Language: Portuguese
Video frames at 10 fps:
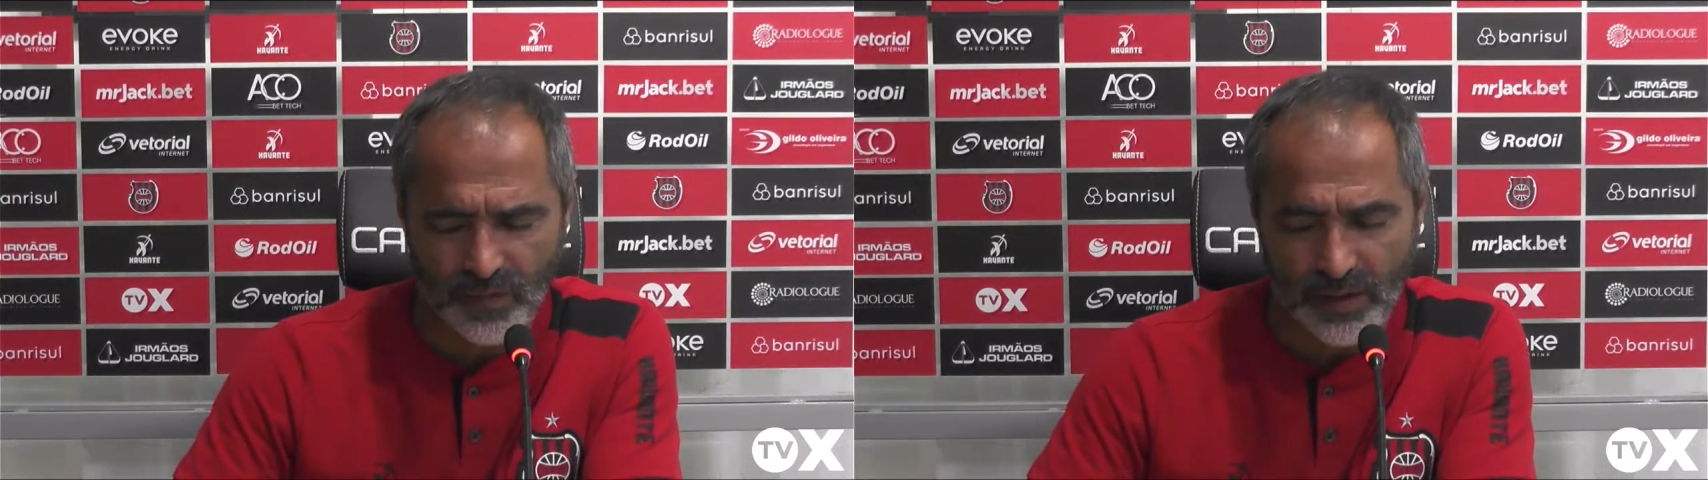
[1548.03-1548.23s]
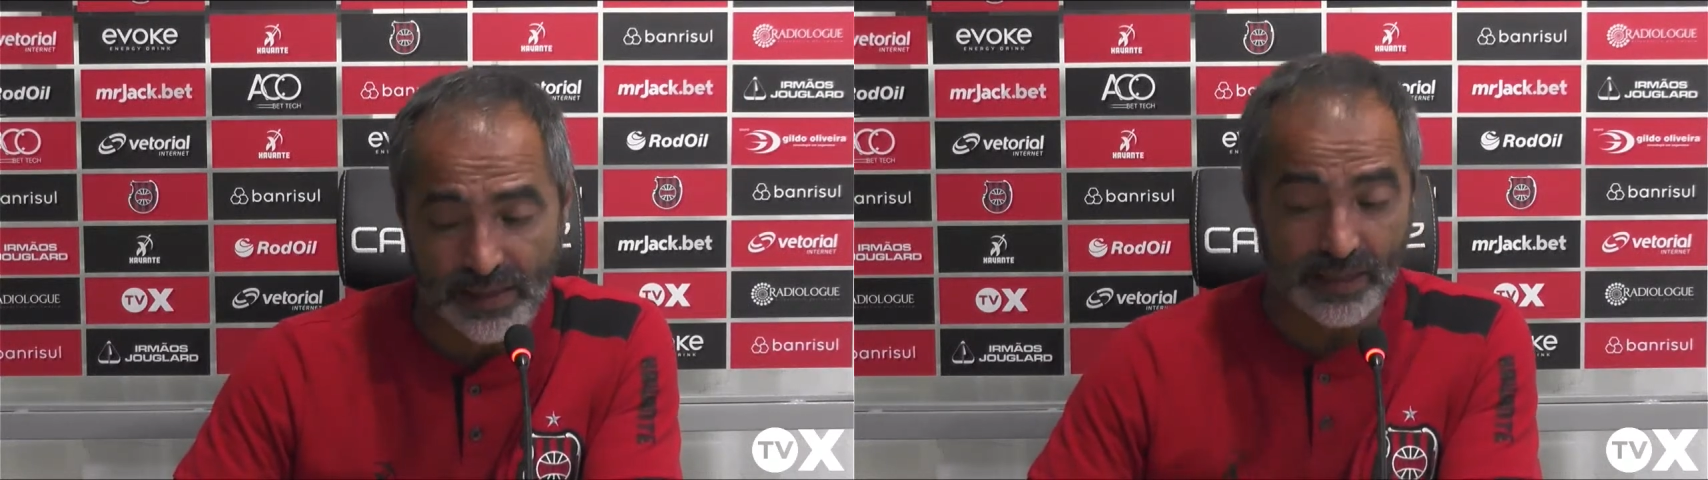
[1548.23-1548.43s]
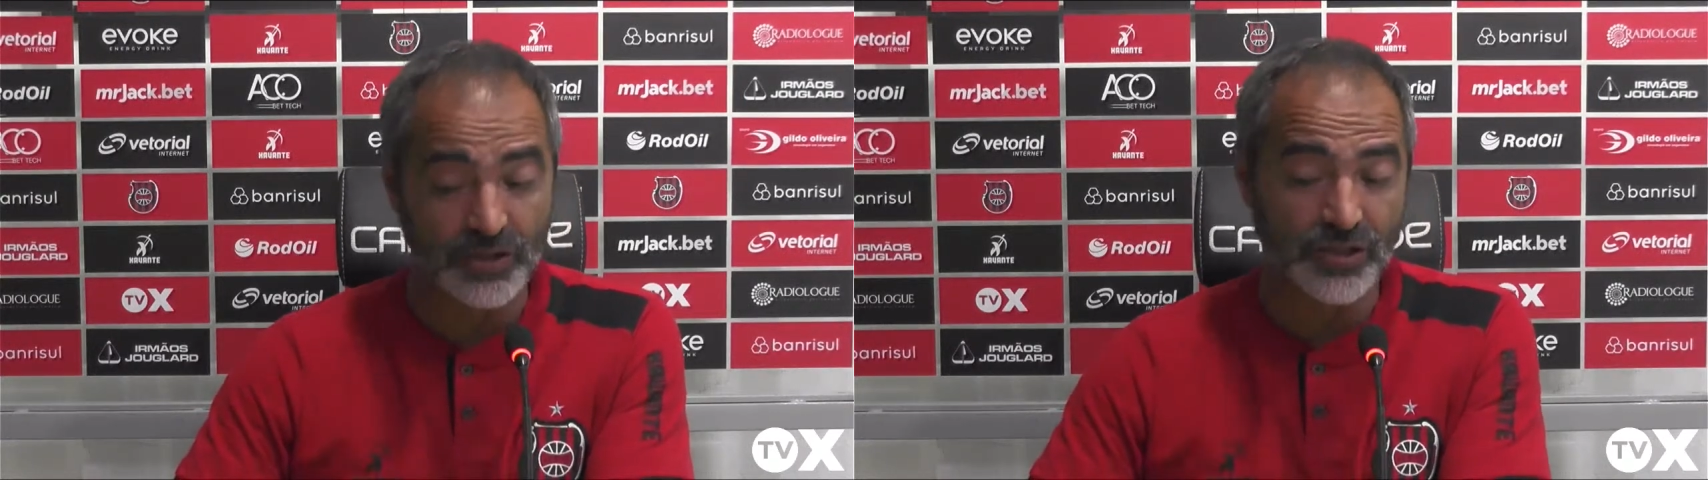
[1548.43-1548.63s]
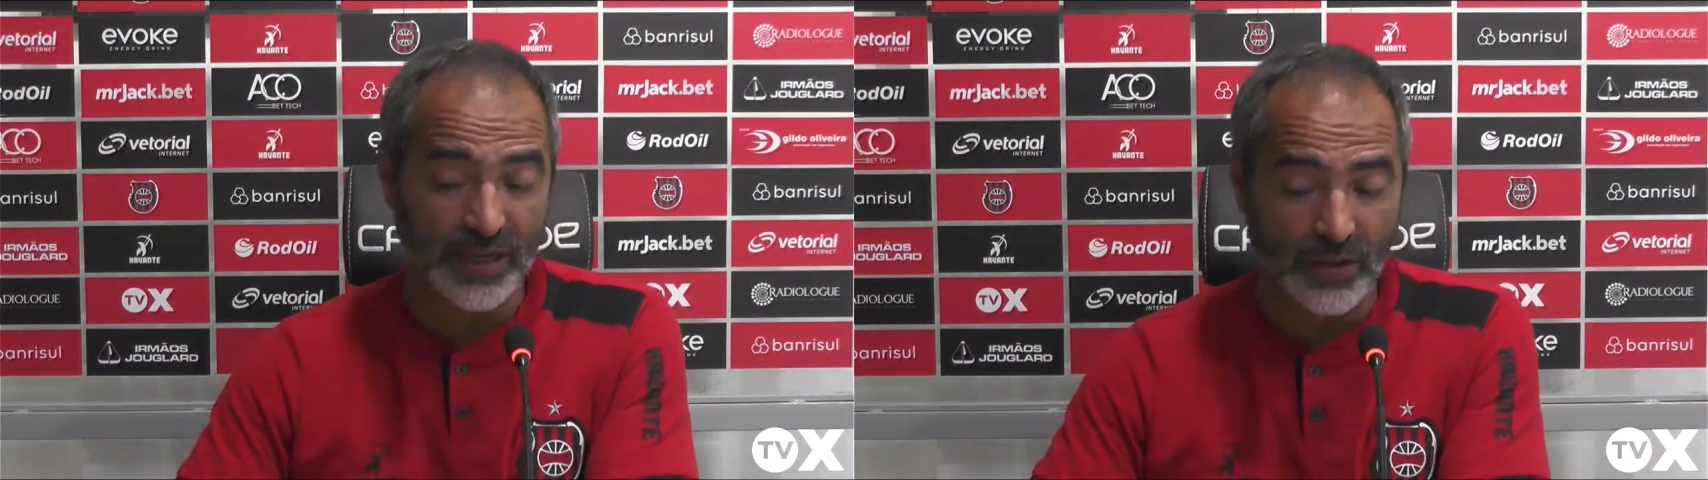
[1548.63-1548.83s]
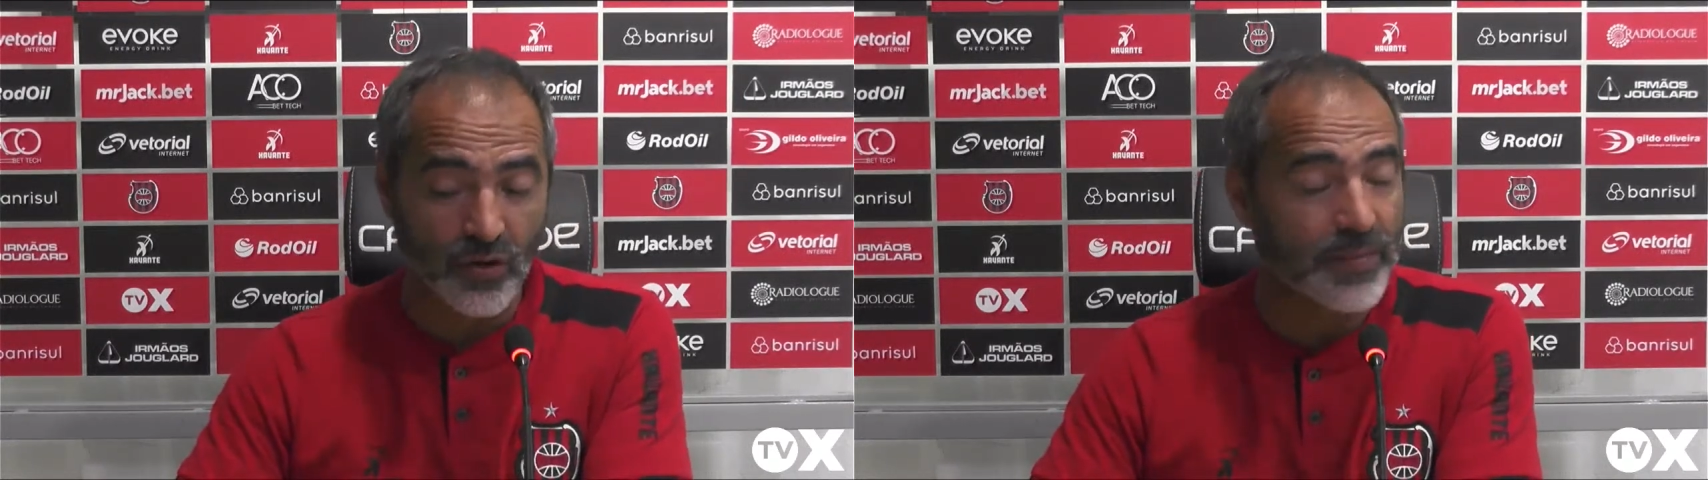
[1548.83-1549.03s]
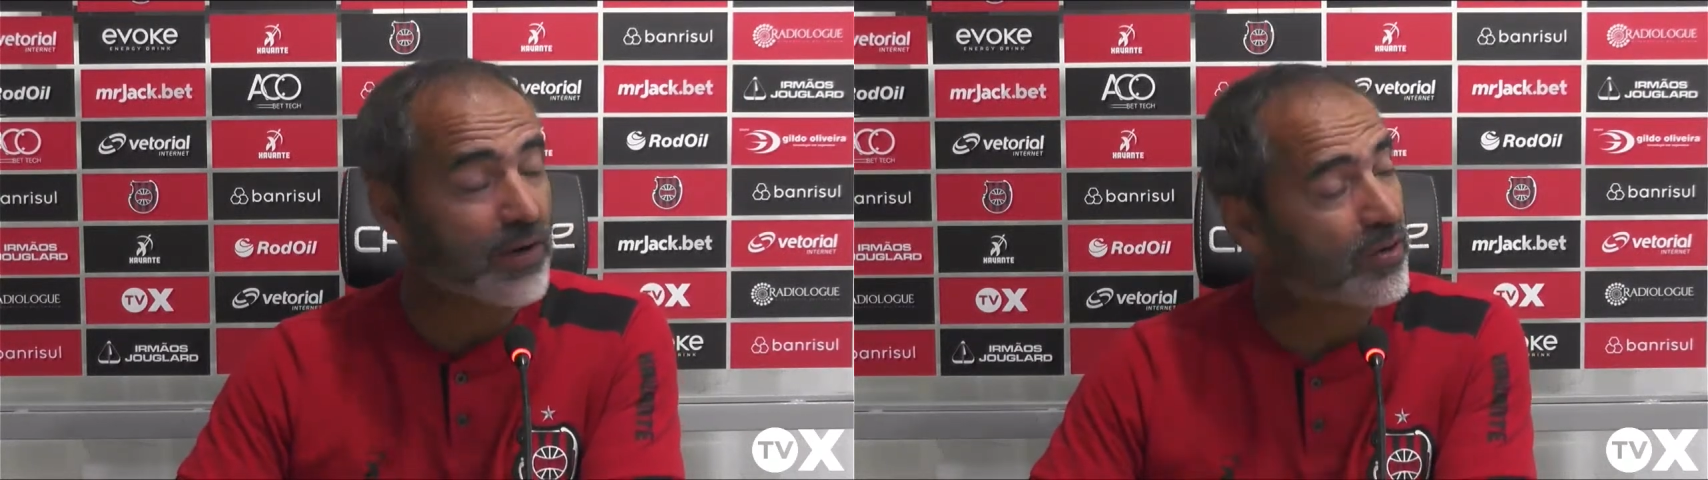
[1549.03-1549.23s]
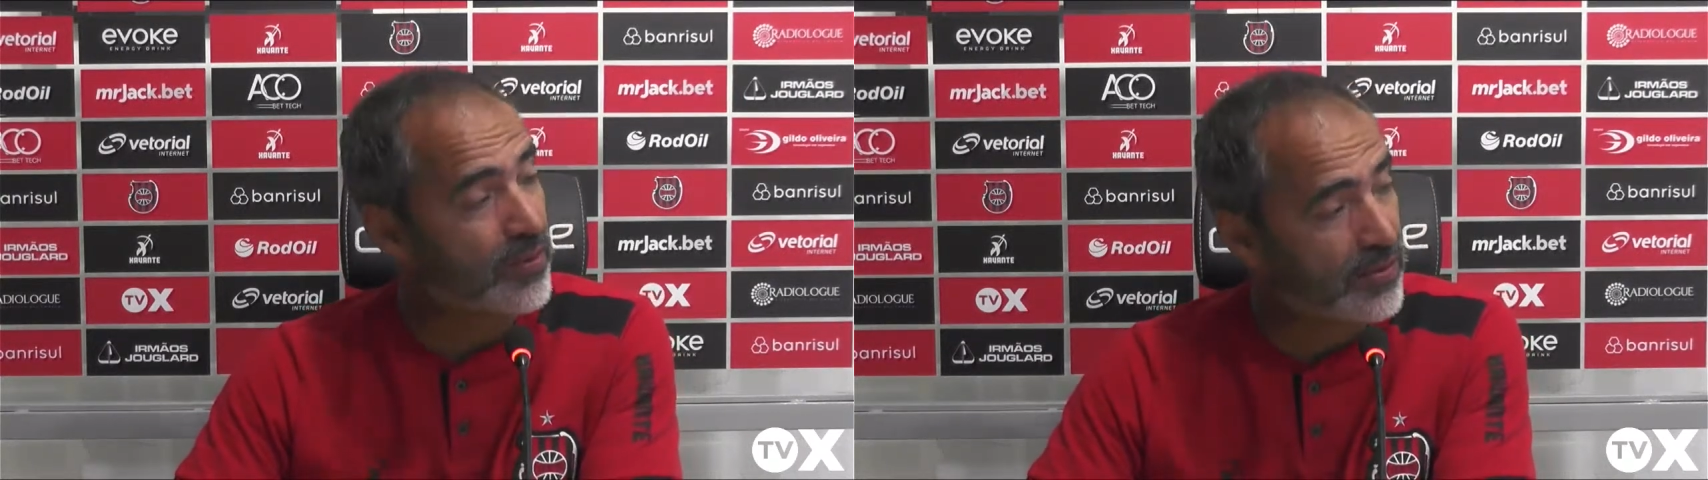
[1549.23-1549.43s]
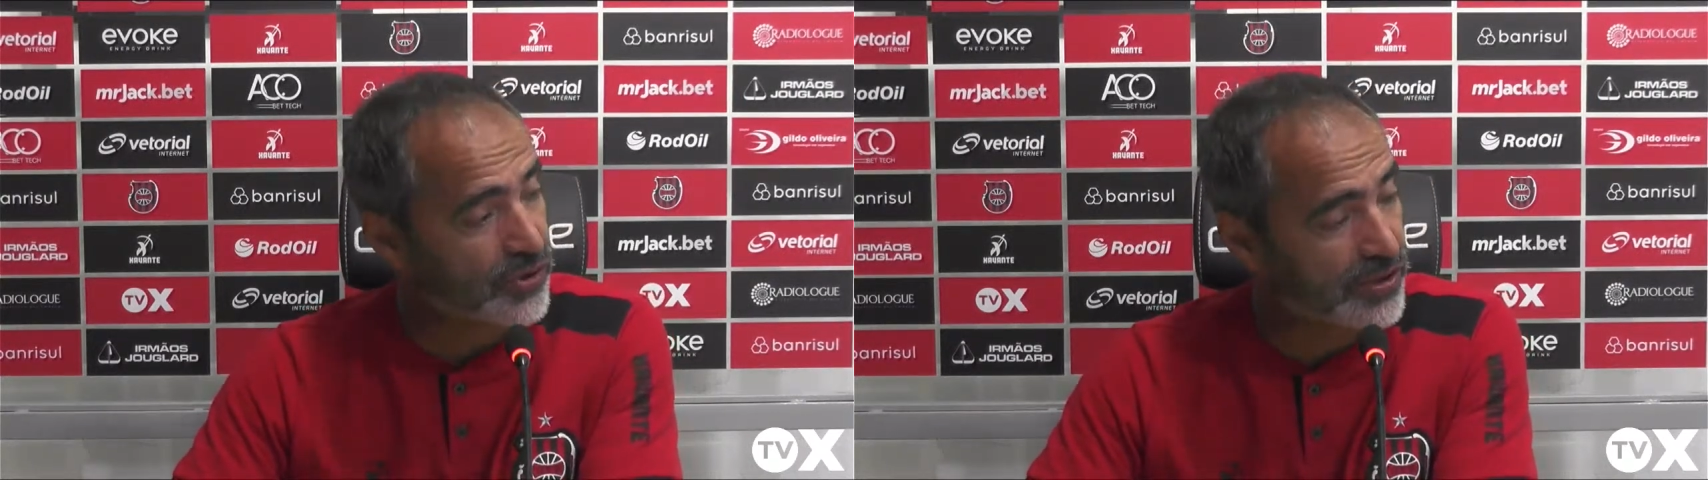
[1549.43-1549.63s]
É que a gente largou melhor no
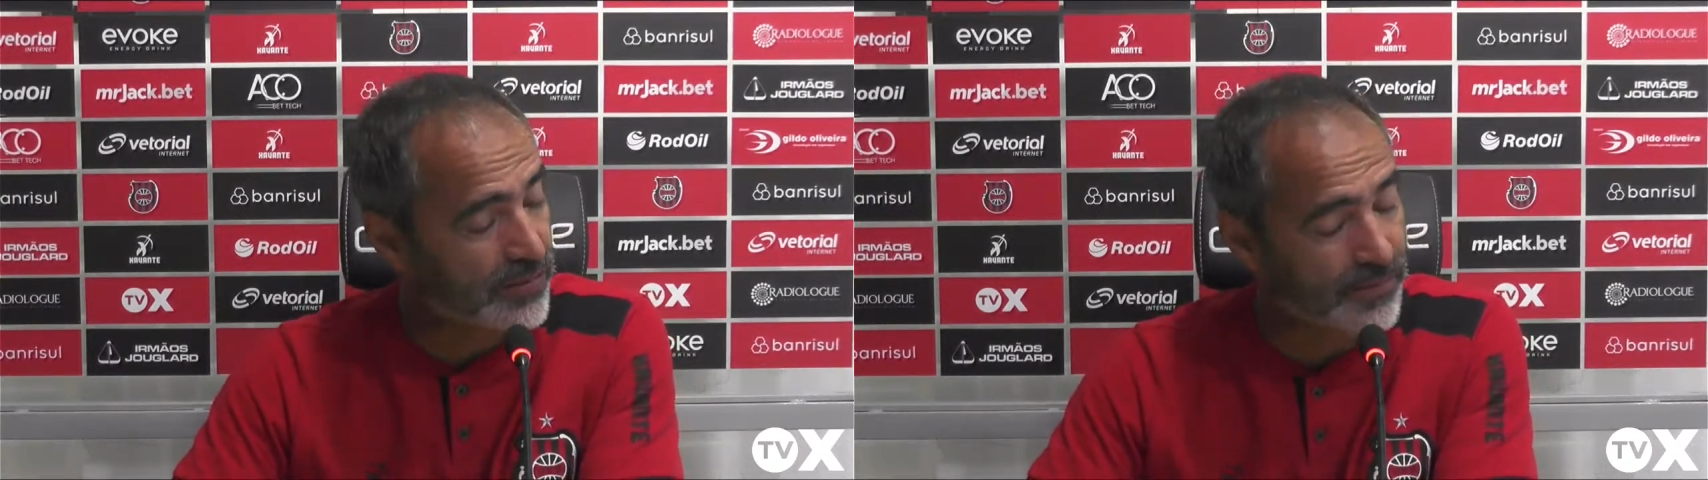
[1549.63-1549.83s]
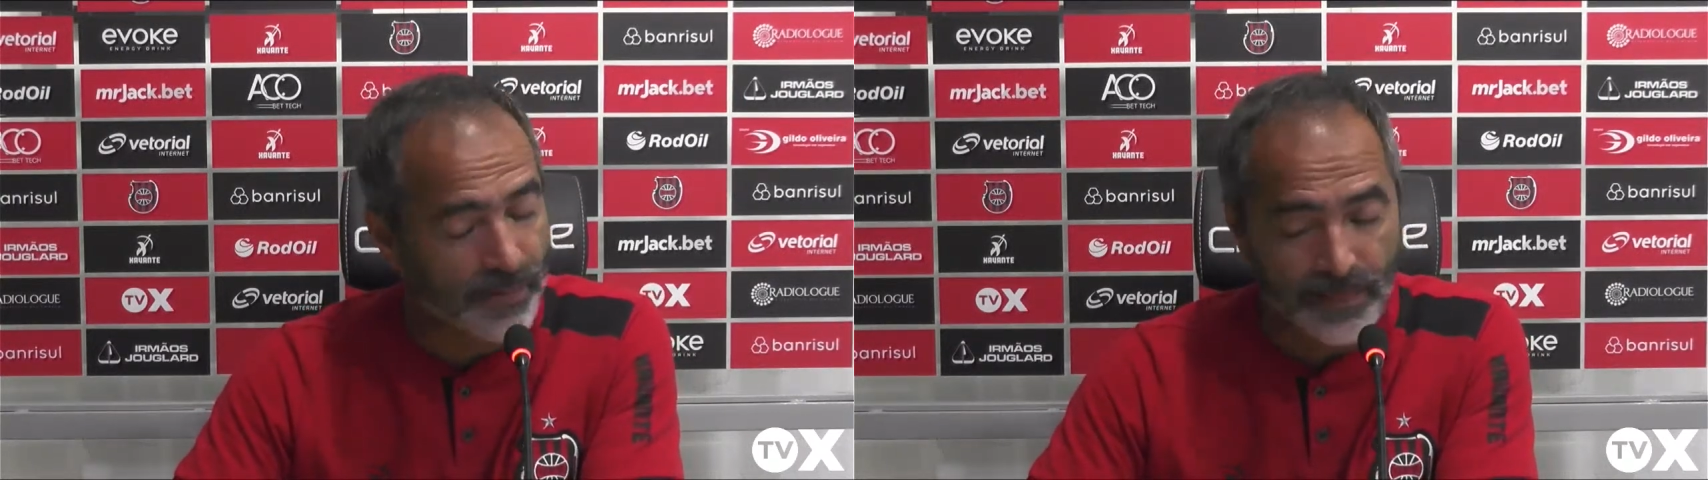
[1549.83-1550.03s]
Gauchão.